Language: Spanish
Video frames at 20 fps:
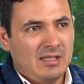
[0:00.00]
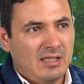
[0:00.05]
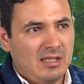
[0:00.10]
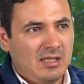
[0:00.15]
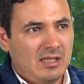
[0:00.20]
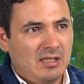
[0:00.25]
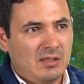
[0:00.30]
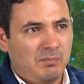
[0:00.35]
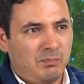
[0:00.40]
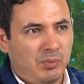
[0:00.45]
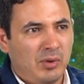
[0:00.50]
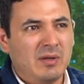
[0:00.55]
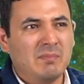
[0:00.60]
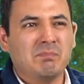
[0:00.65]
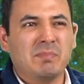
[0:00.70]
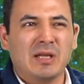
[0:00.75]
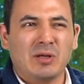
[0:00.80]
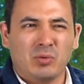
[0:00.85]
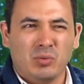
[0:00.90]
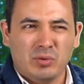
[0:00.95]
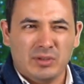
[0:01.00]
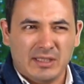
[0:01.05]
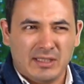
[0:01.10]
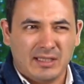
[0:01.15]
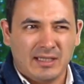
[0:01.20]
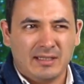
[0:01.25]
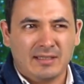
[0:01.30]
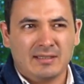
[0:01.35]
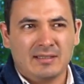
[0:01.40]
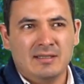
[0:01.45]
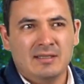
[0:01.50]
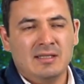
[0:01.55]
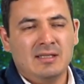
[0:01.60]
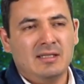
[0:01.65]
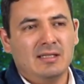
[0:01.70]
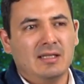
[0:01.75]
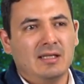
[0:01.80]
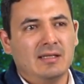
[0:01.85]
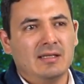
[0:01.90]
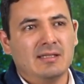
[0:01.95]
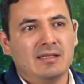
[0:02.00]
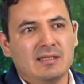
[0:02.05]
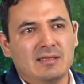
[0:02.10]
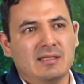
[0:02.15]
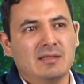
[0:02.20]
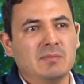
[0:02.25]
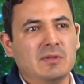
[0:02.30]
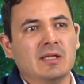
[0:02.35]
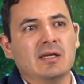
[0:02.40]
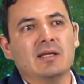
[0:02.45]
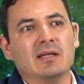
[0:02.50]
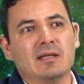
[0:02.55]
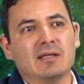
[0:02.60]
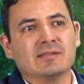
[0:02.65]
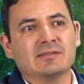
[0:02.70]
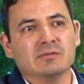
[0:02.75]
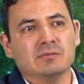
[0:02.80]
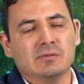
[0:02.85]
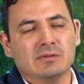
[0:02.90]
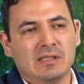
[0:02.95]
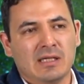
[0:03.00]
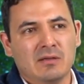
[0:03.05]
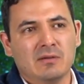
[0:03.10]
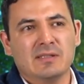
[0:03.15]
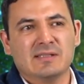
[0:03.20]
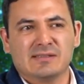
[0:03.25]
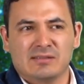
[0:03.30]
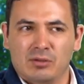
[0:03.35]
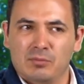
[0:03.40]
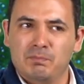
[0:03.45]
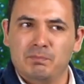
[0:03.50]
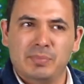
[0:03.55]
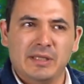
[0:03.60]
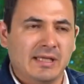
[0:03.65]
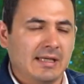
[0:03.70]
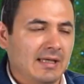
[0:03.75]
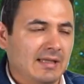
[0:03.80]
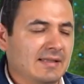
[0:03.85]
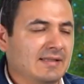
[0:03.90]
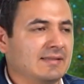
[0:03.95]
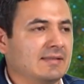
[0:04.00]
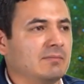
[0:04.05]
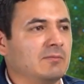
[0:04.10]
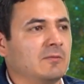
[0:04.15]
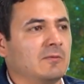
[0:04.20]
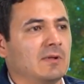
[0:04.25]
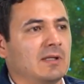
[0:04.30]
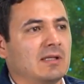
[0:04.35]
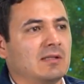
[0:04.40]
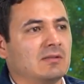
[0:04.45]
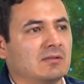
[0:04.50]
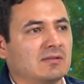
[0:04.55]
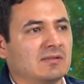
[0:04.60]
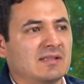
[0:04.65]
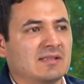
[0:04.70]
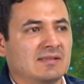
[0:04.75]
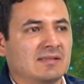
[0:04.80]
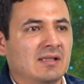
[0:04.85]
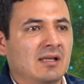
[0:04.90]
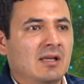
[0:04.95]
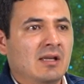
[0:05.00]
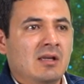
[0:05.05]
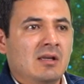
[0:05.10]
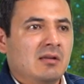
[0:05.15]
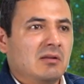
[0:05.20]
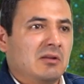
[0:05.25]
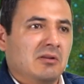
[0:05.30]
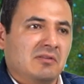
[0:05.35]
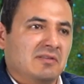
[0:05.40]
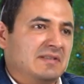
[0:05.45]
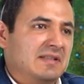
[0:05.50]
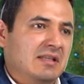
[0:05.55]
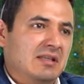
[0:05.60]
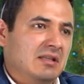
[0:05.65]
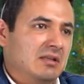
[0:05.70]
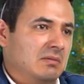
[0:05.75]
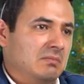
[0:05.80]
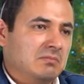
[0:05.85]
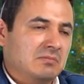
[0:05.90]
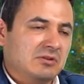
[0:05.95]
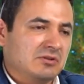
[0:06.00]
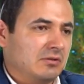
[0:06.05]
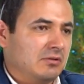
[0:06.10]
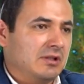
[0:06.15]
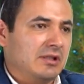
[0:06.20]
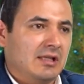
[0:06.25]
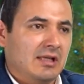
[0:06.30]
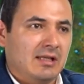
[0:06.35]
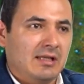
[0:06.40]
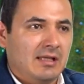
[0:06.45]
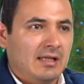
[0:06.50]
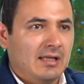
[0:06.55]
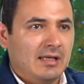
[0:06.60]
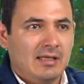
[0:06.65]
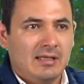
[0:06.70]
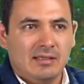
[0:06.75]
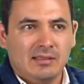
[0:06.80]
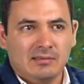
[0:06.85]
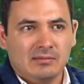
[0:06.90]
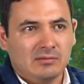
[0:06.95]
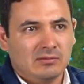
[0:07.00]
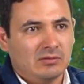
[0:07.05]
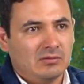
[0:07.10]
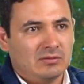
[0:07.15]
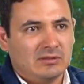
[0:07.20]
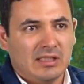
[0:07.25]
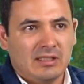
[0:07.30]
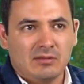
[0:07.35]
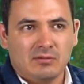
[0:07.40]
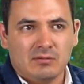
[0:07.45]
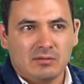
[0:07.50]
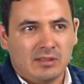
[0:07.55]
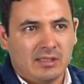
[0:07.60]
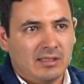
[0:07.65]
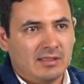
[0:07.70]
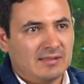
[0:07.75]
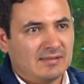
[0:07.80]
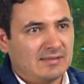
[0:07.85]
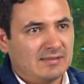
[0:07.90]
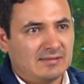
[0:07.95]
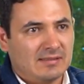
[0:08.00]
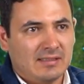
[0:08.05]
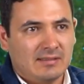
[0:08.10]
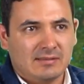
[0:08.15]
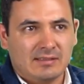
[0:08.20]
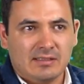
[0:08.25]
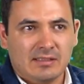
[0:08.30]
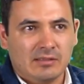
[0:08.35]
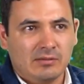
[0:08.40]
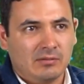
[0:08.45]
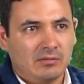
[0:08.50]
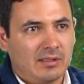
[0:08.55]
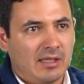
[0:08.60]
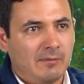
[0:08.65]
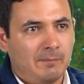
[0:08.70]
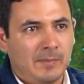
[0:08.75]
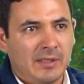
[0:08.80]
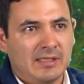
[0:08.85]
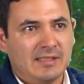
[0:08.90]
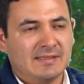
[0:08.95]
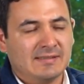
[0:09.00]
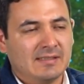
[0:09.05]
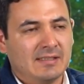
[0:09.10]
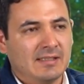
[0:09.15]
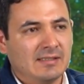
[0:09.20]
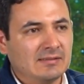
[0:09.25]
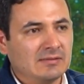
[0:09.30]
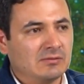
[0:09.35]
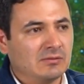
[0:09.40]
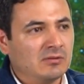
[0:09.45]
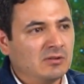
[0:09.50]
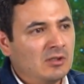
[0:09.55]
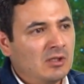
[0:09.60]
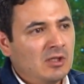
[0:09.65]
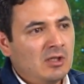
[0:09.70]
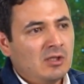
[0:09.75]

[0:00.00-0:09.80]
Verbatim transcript: y pueden perjudicar la legitimidad del resultado. Es complicadísimo, ¿verdad? Entonces, yo sí, solidaridad total con quienes están teniendo que padecer esto.